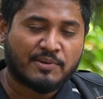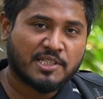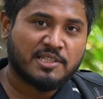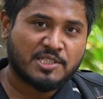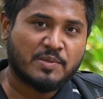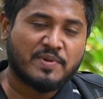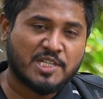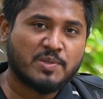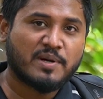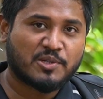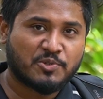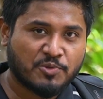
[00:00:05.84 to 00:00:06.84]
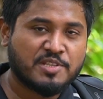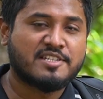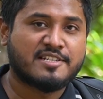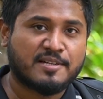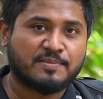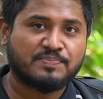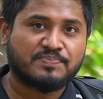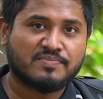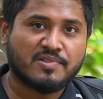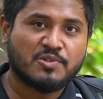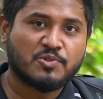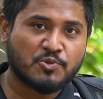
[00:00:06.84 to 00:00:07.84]
আমাদের দেশের বেশিরভাগ ট্যুরিস্টরা
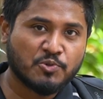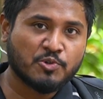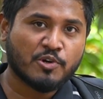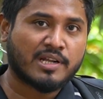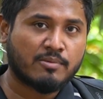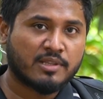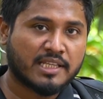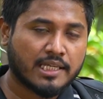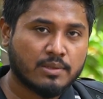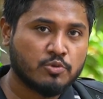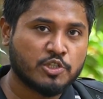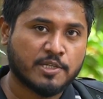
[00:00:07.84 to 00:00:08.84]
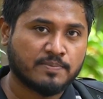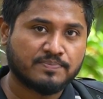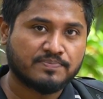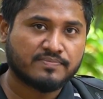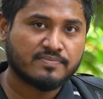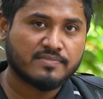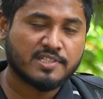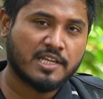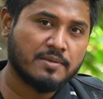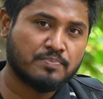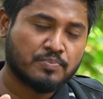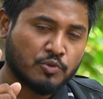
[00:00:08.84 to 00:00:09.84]
ট্যুর করা বলতে কি বুঝে
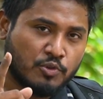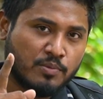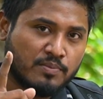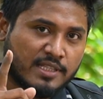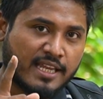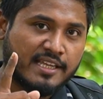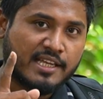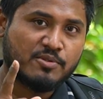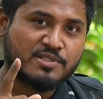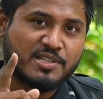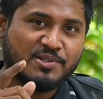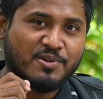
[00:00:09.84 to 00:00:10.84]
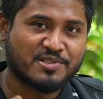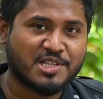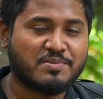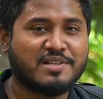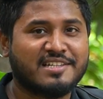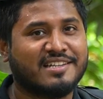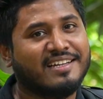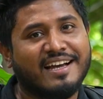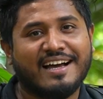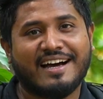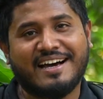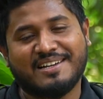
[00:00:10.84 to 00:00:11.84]
সেই প্রথম তালিকা হচ্ছে কক্সেস বাজার
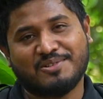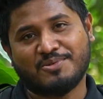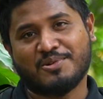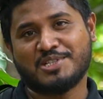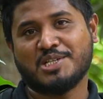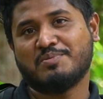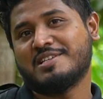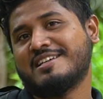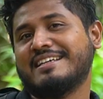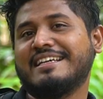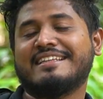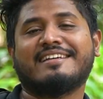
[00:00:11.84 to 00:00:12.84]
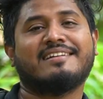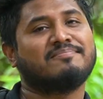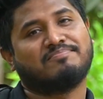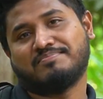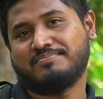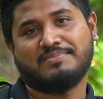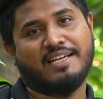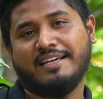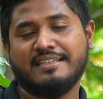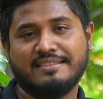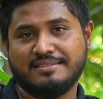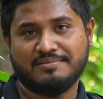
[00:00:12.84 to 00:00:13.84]
আর কক্সেস বাজার গিয়ে তারা
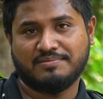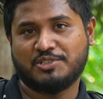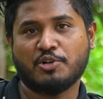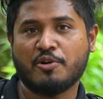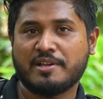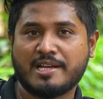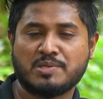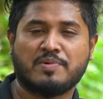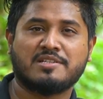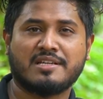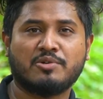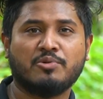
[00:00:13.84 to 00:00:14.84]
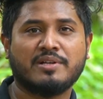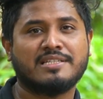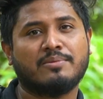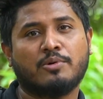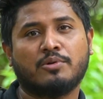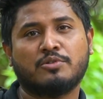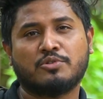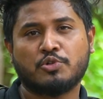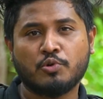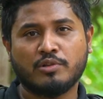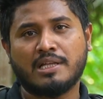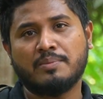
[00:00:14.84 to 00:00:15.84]
এই শহরের আশপাশটা ঘুরে যেমন
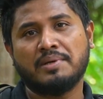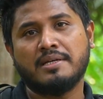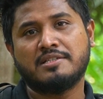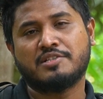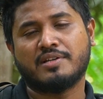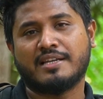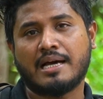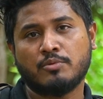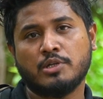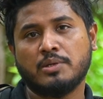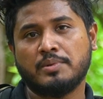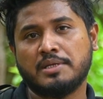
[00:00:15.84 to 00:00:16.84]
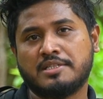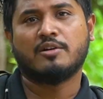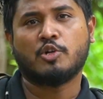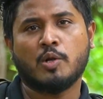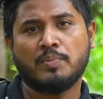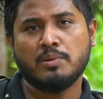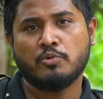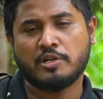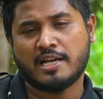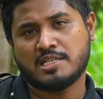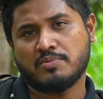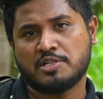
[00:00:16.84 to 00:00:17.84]
সুগন্ধা বিচ লাবণী বিচ ডলফিন
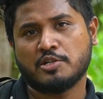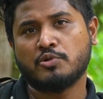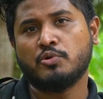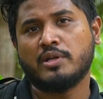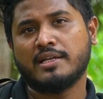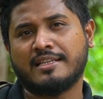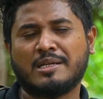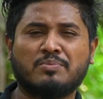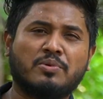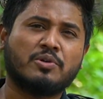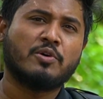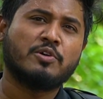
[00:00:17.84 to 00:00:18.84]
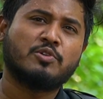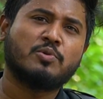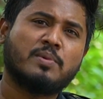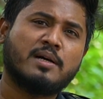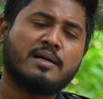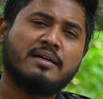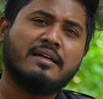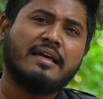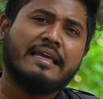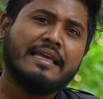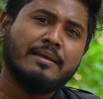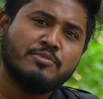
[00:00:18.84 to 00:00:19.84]
মোড়ের আশেপাশে ঘুরে তারপর হয়তো বা
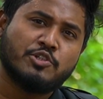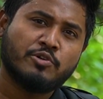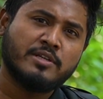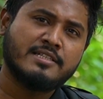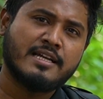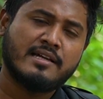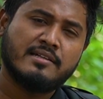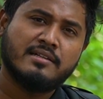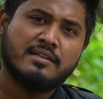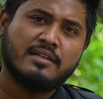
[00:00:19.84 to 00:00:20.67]
হিমছড়ি যায়